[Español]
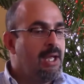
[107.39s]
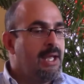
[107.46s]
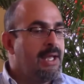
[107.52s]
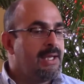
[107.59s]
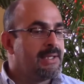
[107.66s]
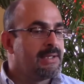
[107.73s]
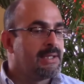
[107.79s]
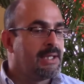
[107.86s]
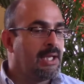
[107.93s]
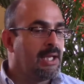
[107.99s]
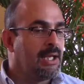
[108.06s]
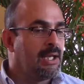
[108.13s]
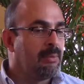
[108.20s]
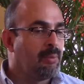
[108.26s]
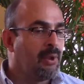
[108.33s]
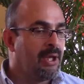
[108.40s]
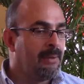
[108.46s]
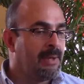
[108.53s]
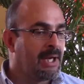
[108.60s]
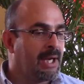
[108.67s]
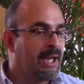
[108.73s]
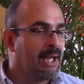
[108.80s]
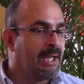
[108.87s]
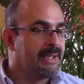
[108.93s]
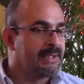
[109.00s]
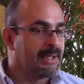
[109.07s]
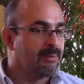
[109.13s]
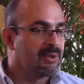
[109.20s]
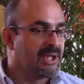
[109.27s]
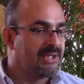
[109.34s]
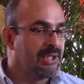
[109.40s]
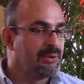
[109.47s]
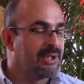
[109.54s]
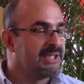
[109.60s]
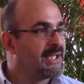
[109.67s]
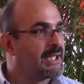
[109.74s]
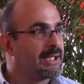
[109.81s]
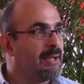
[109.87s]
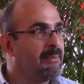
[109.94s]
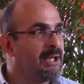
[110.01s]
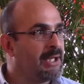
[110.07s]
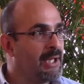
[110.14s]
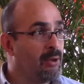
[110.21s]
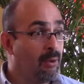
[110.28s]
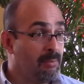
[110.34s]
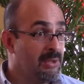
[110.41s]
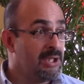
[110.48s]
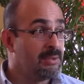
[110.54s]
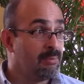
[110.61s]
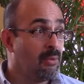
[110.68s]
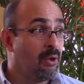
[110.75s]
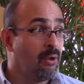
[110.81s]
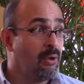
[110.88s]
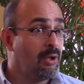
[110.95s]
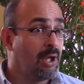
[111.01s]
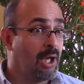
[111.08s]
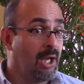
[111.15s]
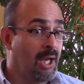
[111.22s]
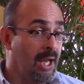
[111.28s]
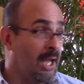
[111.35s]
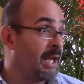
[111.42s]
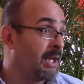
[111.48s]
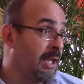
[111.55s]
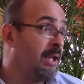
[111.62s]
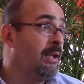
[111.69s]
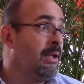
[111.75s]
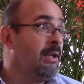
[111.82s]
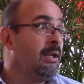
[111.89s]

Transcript: este, puede ver que estamos haciendo exactamente lo mismo que aquí